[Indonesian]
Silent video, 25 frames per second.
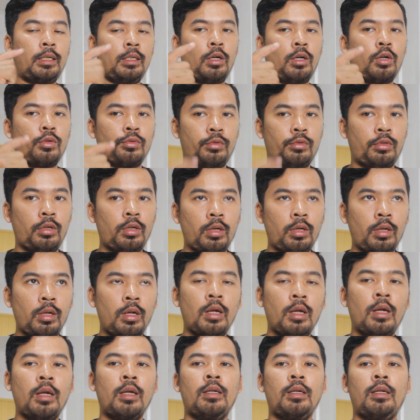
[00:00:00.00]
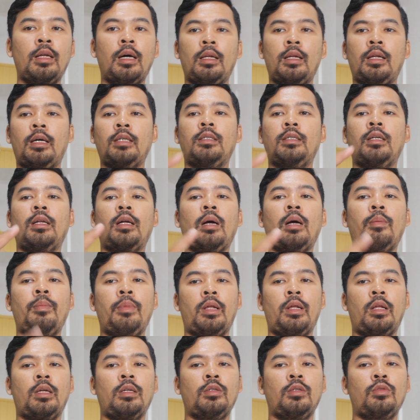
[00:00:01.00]
di outdoor dan hasil
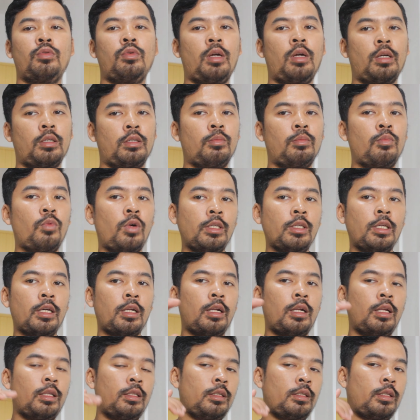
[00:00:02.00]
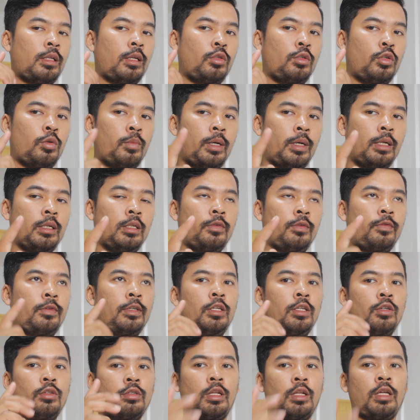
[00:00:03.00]
kameranya juga semuanya nanti kita akan coba di
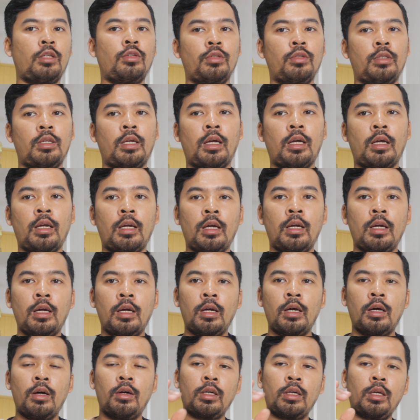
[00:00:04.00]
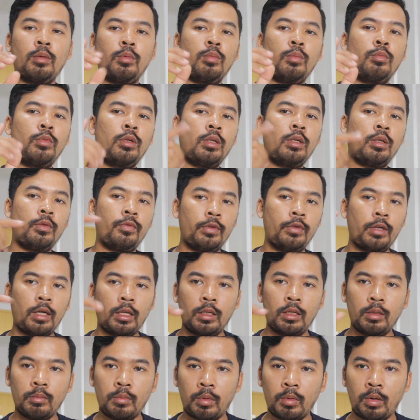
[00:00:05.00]
video selanjutnya oke mudah-mudahan review
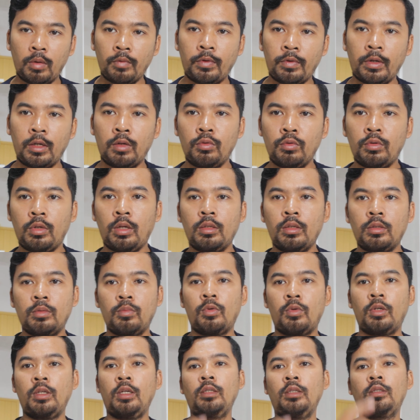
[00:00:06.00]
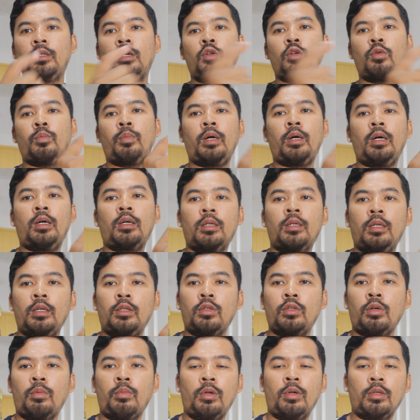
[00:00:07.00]
kali ini bermanfaat untuk anda semuanya jangan lupa klik
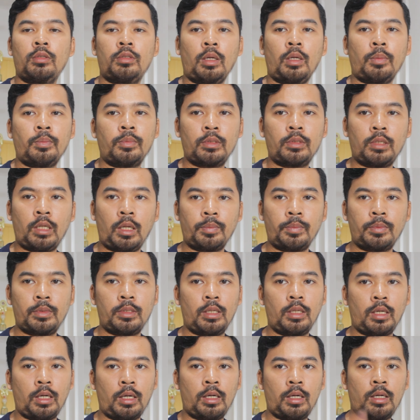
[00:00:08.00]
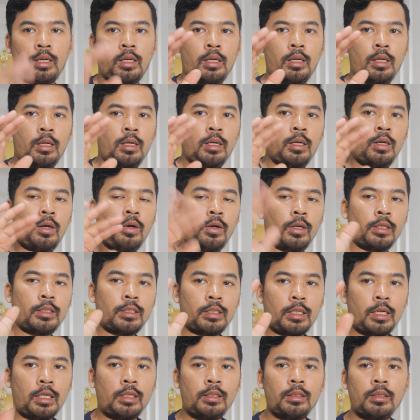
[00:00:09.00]
tombol subscribe-nya oke
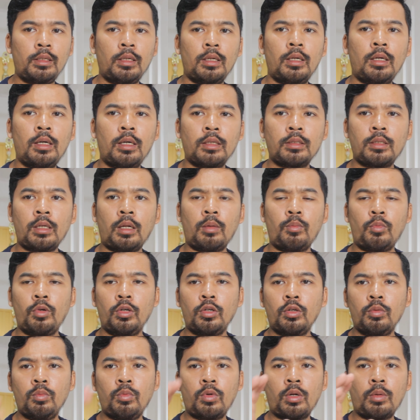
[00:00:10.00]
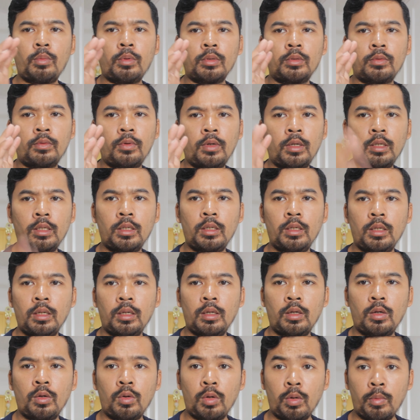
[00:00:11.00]
sekian assalamualaikum warahmatullahi
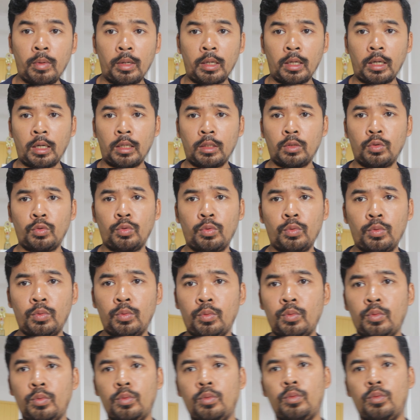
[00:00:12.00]
wabarakatuh